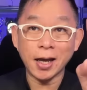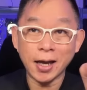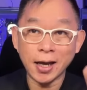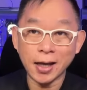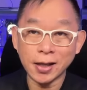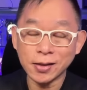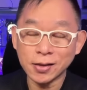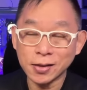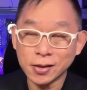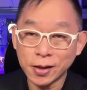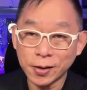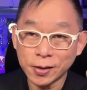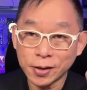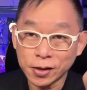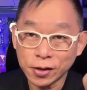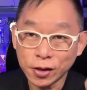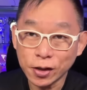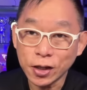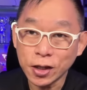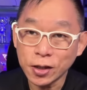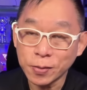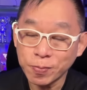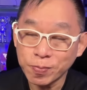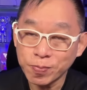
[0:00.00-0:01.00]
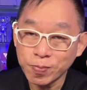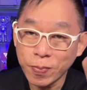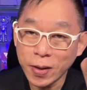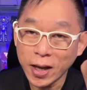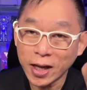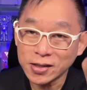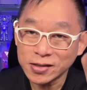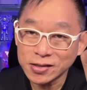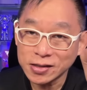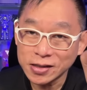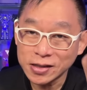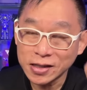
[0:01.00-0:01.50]
And the third
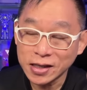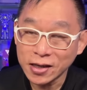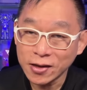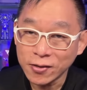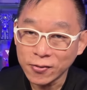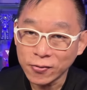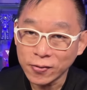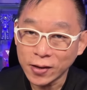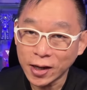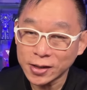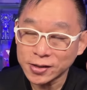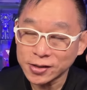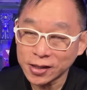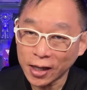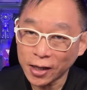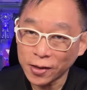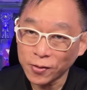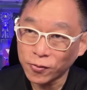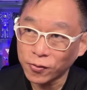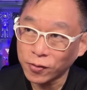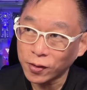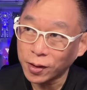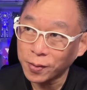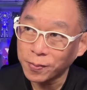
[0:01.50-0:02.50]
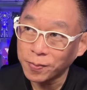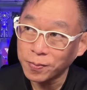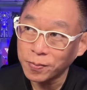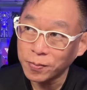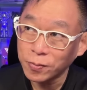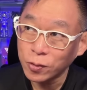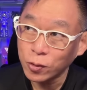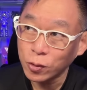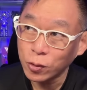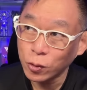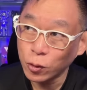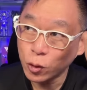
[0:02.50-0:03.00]
best gift, aside from
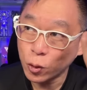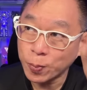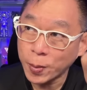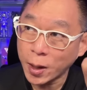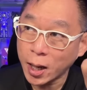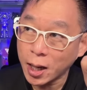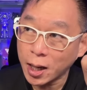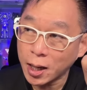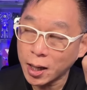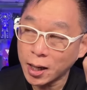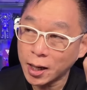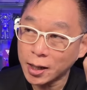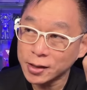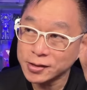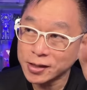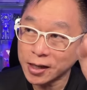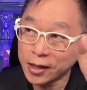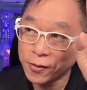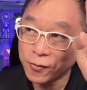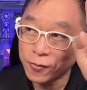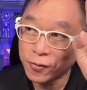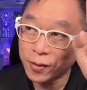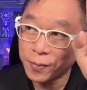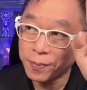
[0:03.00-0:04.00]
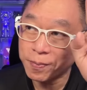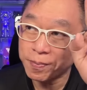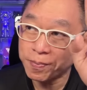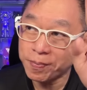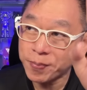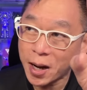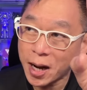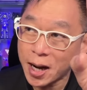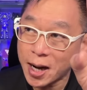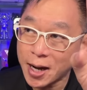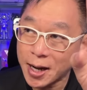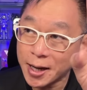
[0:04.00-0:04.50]
lupa, aside from
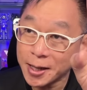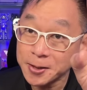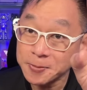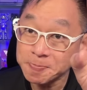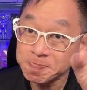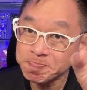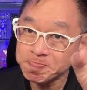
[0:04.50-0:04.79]
bahay,